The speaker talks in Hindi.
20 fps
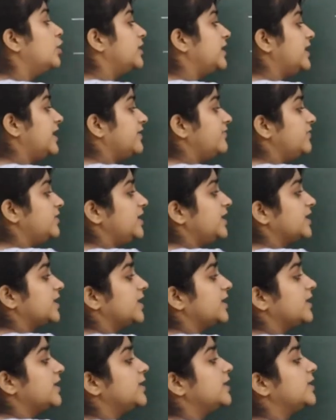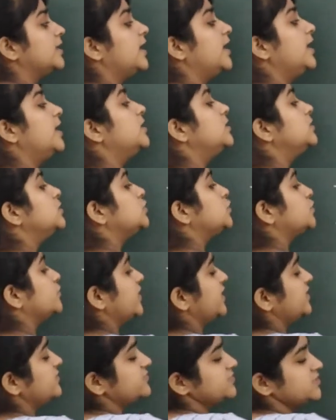और इलेवन लिखेंगे कहाँ
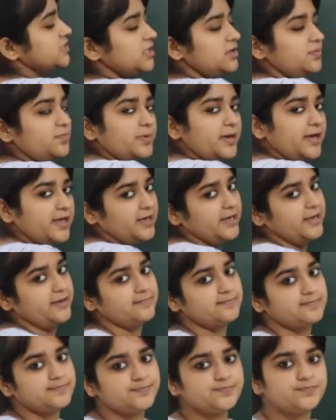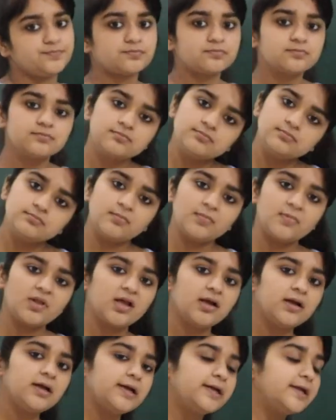ट्वेल्व से पहले
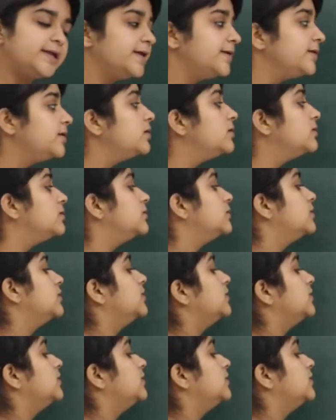क्लियर